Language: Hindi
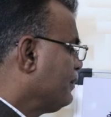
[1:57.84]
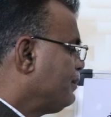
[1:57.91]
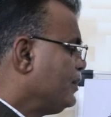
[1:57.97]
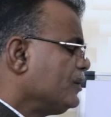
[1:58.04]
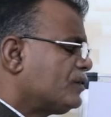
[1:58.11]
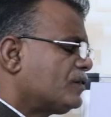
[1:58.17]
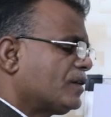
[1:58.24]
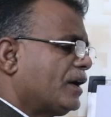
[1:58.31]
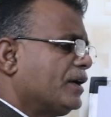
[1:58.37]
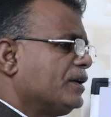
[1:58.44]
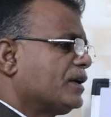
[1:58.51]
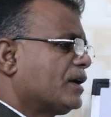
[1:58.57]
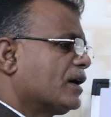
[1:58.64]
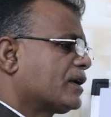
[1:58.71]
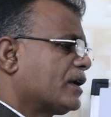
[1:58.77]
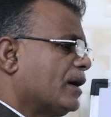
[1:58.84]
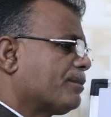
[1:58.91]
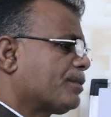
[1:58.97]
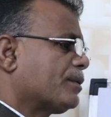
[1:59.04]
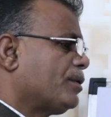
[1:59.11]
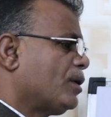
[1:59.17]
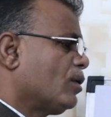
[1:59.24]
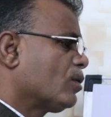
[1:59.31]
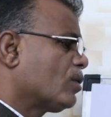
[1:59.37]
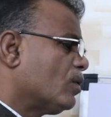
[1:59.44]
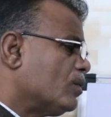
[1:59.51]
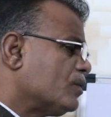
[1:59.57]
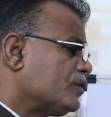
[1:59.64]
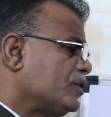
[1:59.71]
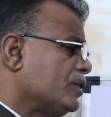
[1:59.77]
फिश साइन का क्या प्रभाव
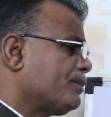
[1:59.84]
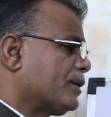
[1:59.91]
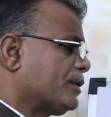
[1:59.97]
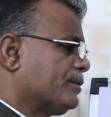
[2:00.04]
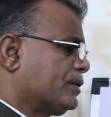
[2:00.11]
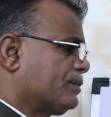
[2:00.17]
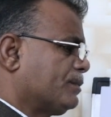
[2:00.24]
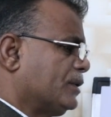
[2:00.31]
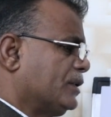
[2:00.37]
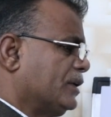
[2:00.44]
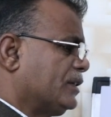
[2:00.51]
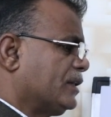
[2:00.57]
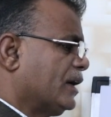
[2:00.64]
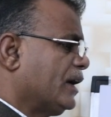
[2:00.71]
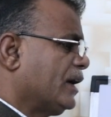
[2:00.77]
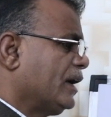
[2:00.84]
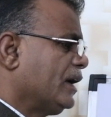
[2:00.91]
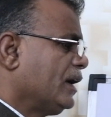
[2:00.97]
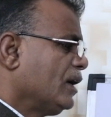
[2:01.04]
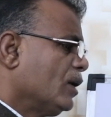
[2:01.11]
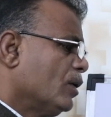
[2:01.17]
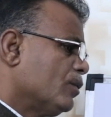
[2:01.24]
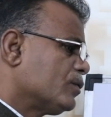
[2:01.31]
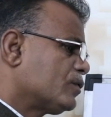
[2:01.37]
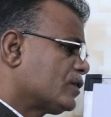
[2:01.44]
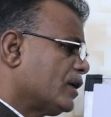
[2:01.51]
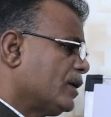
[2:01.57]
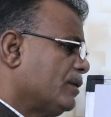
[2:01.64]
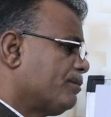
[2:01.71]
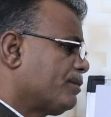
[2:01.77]
कौन से पर्वत पे देता है
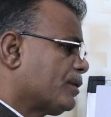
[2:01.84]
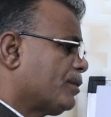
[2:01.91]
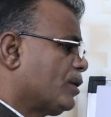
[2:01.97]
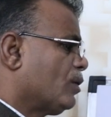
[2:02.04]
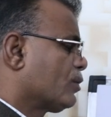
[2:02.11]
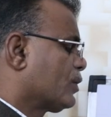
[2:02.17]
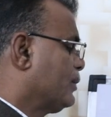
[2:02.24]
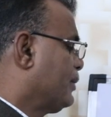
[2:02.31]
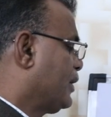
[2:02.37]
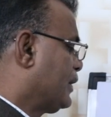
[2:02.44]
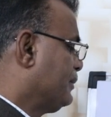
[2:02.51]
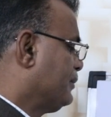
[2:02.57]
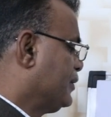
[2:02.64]
उसके प्रभाव के बारे